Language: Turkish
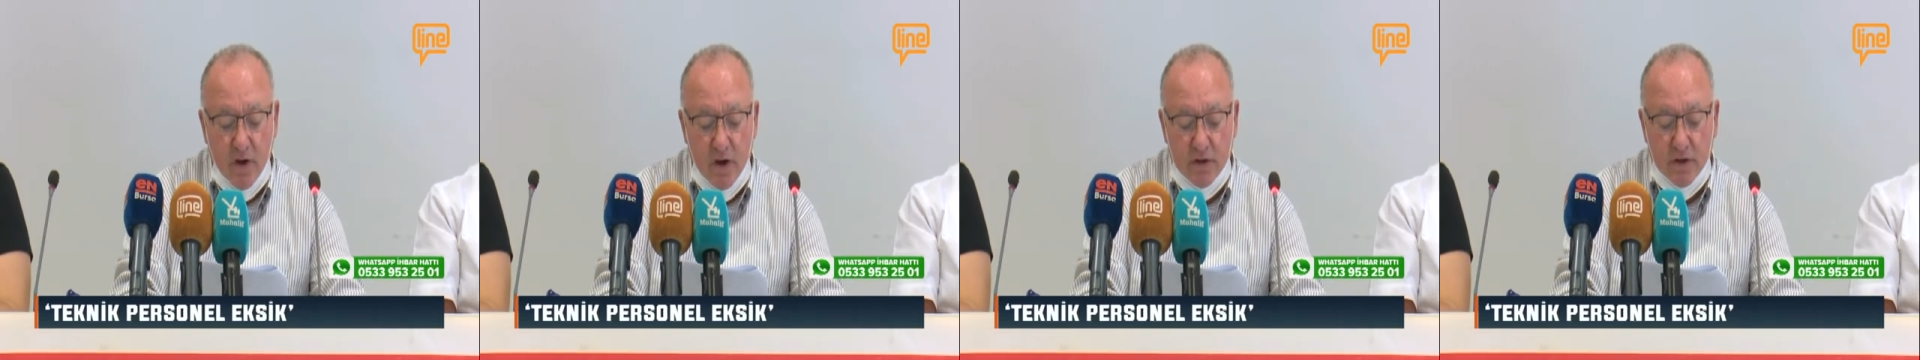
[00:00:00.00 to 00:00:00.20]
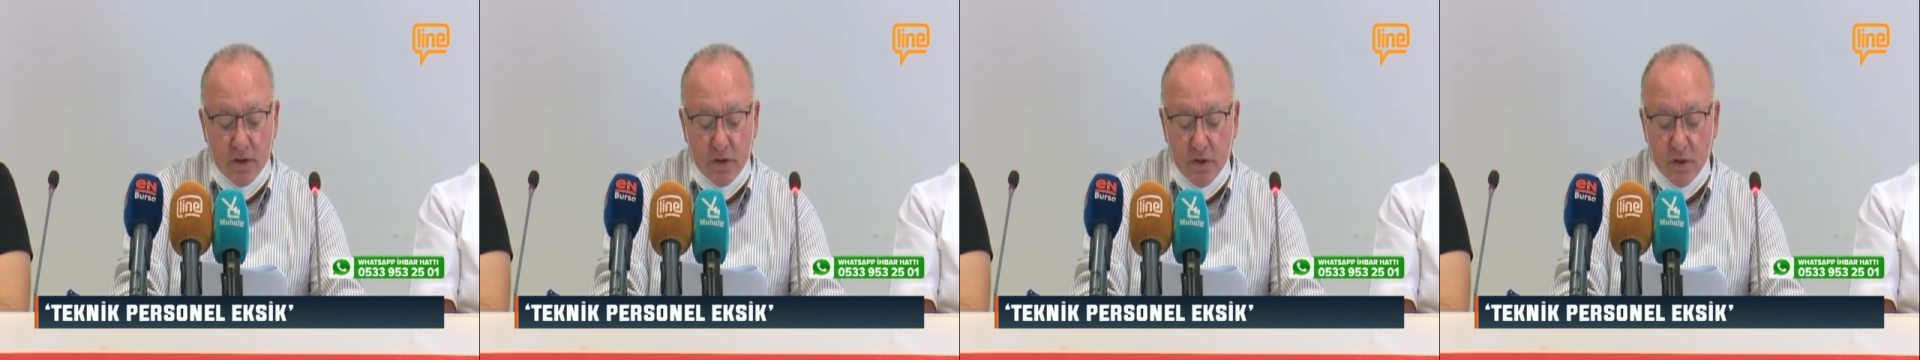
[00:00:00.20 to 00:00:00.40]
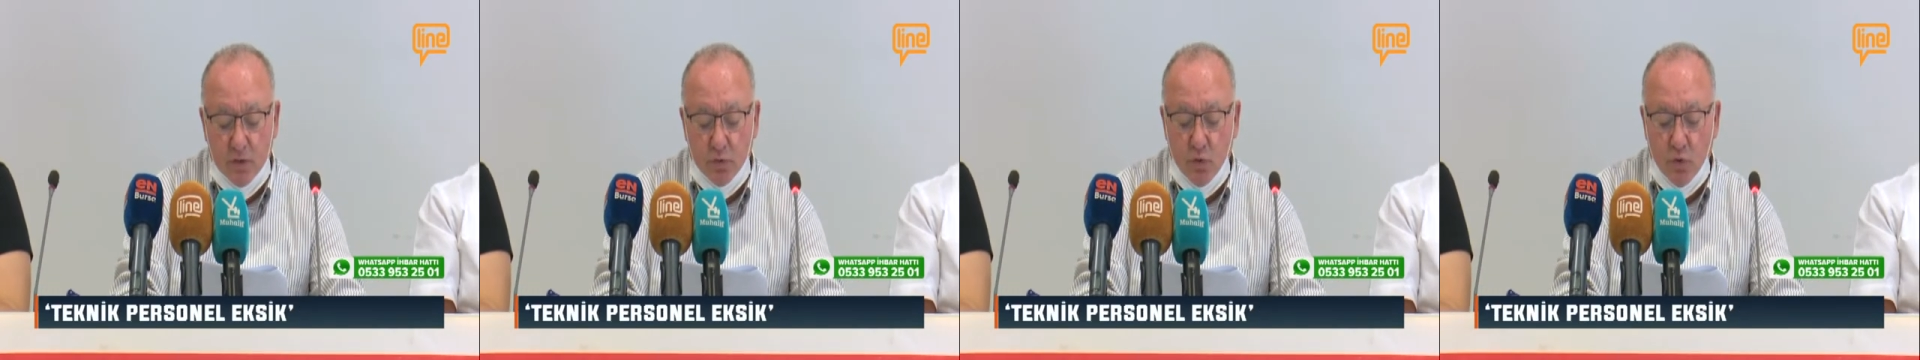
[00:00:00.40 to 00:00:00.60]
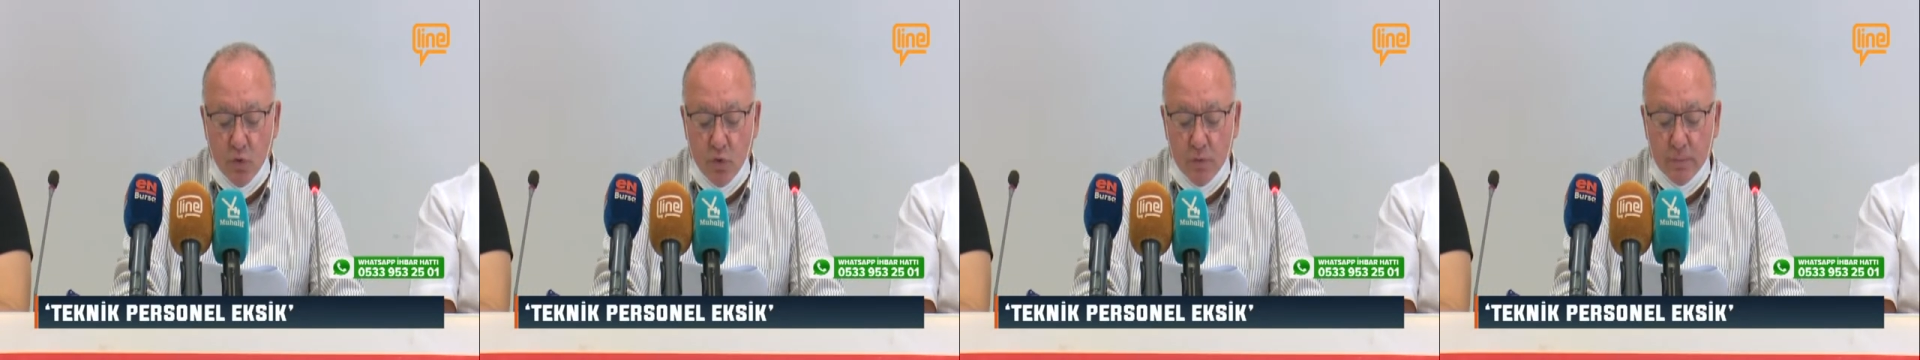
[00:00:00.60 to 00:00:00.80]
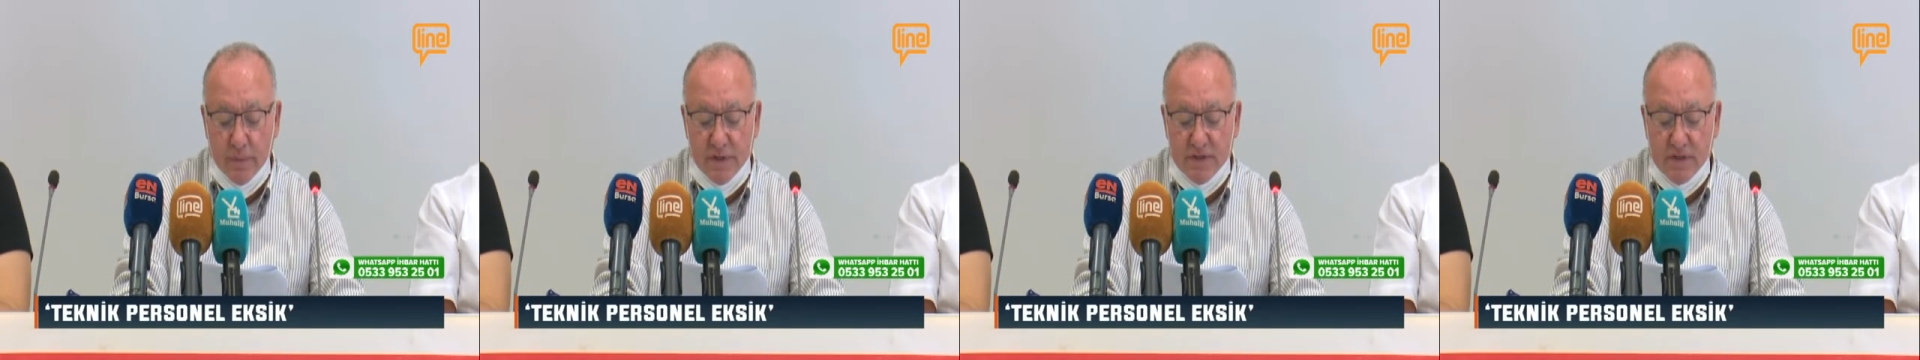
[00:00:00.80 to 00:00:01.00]
hakkının
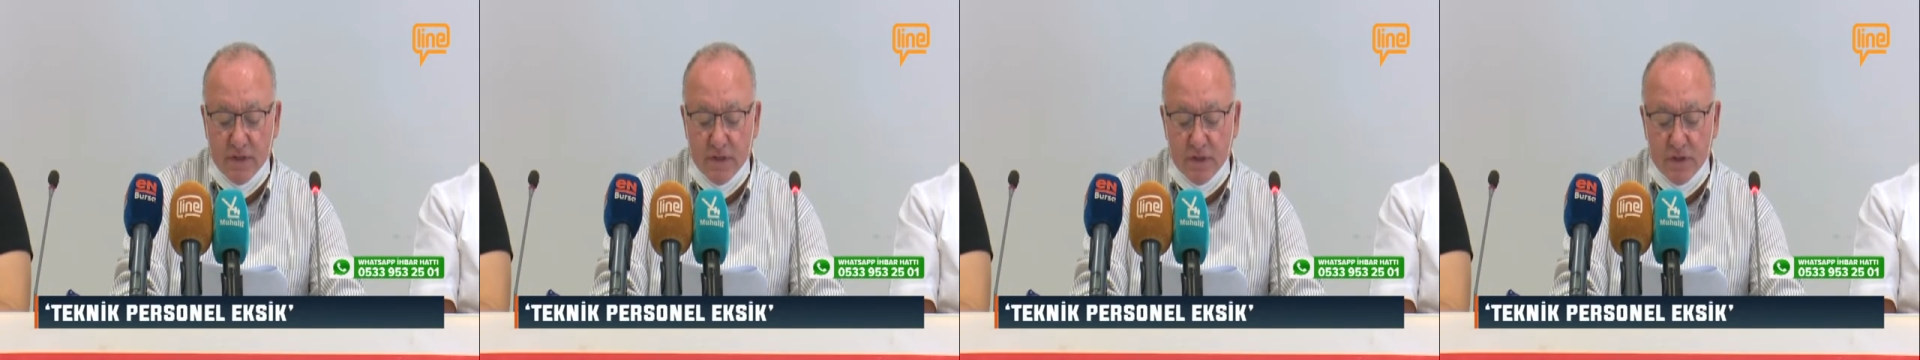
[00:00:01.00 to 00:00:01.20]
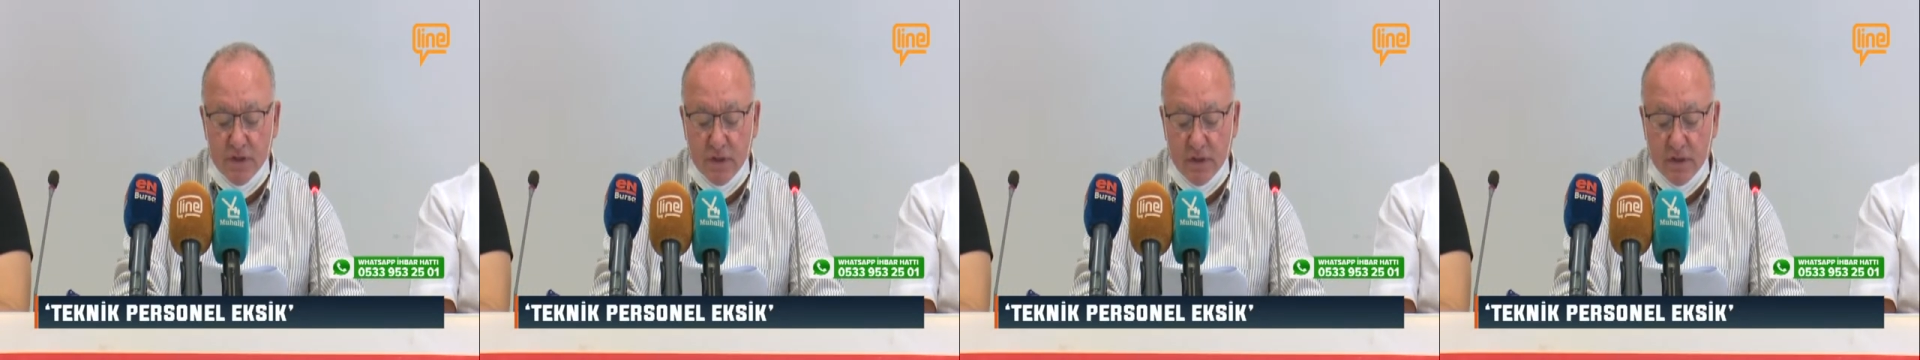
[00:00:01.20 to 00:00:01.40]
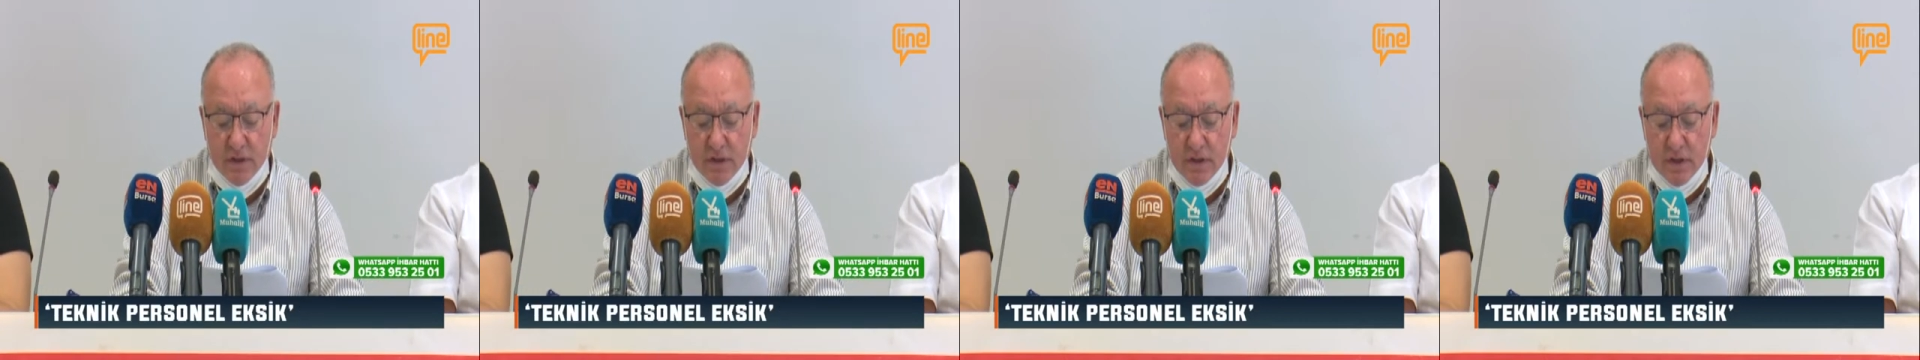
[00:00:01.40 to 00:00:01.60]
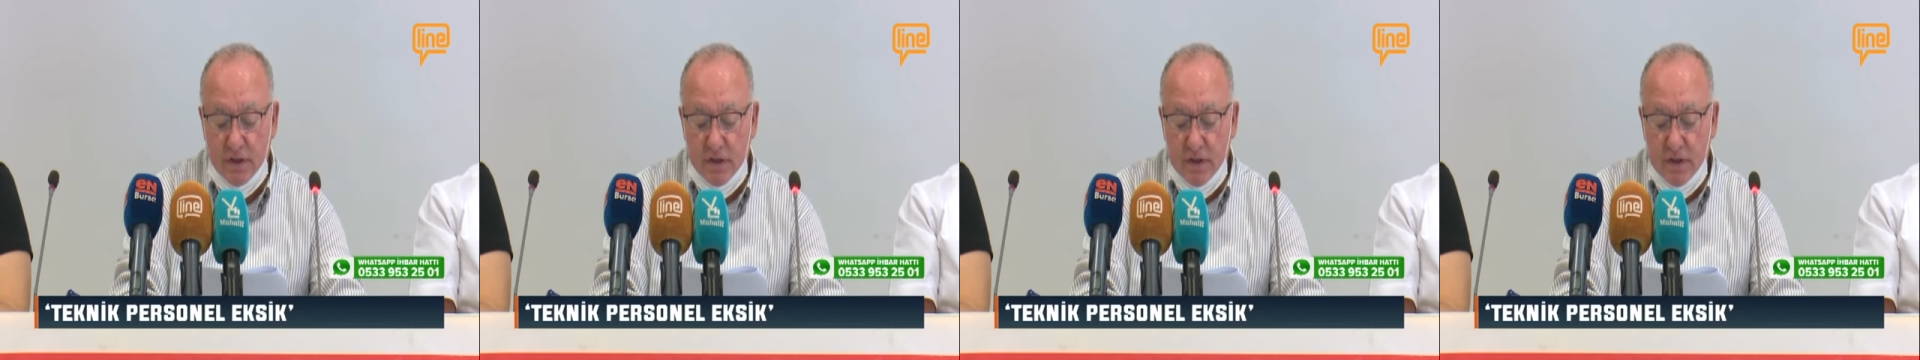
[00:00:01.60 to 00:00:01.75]
korunması için